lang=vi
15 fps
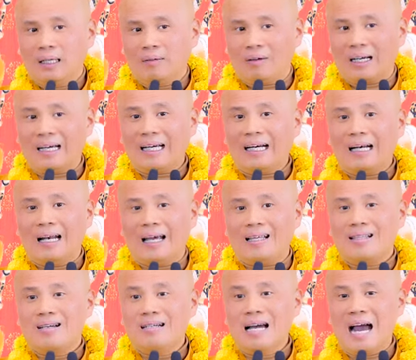Và cái cách lễ
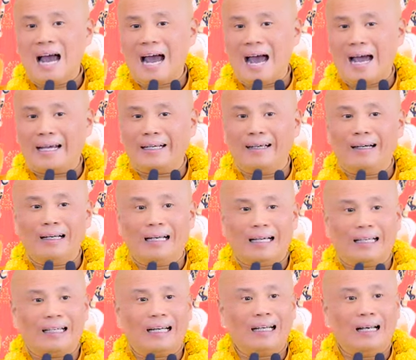thứ hai đó là
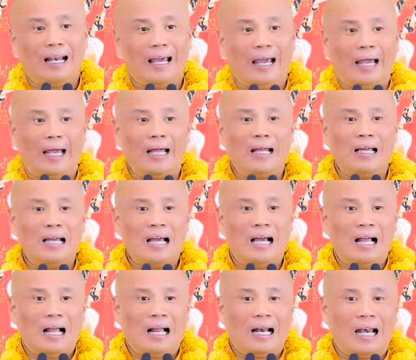cái cách lễ
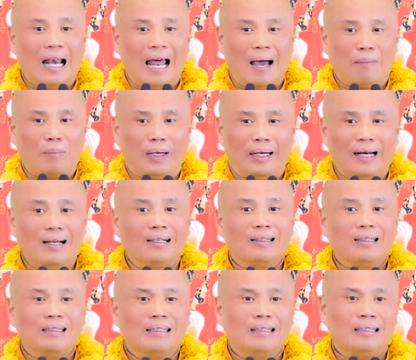là mình
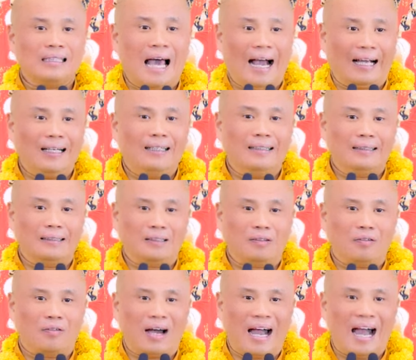đứng thẳng người
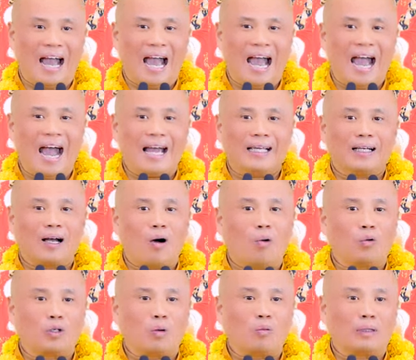và hai
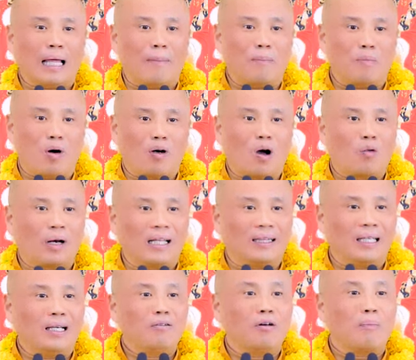câu trong tâm, một câu ra
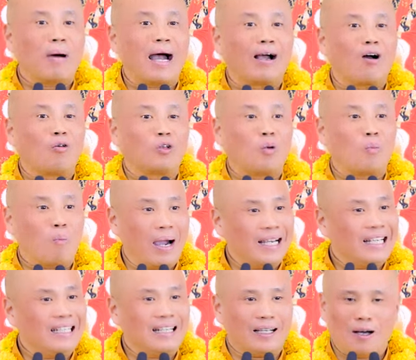tiếng và ba câu trong
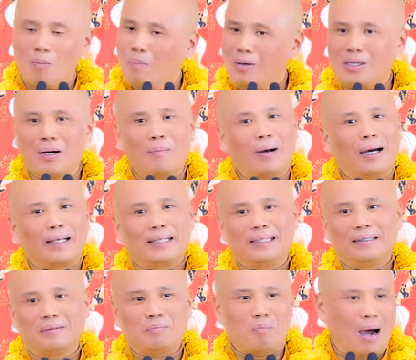máy, thì không bao giờ mệt,
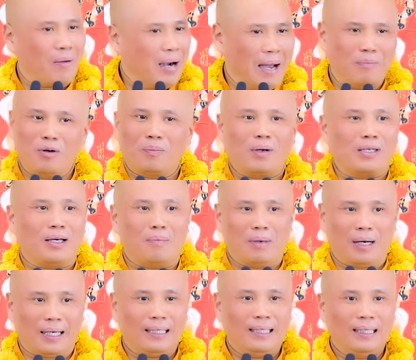bảo đảm không bao giờ
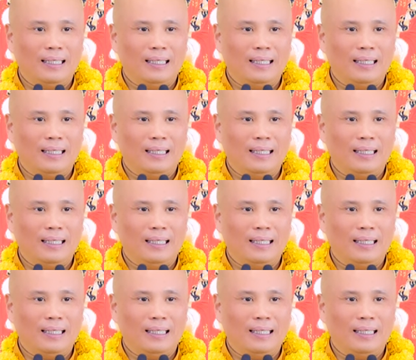mệt.